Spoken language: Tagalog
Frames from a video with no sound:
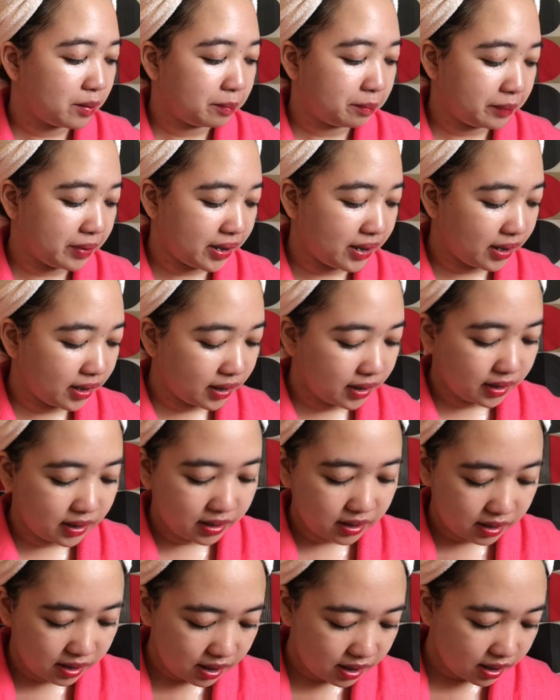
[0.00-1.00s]
para
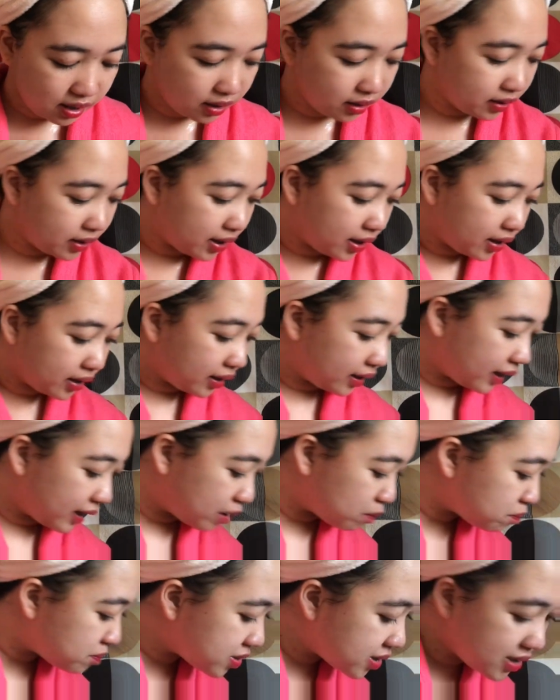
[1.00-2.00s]
kanang nang
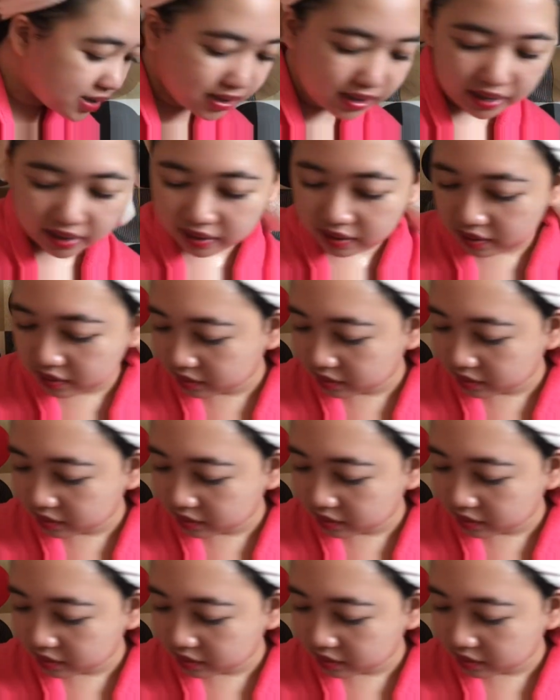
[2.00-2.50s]
nag-lipstick.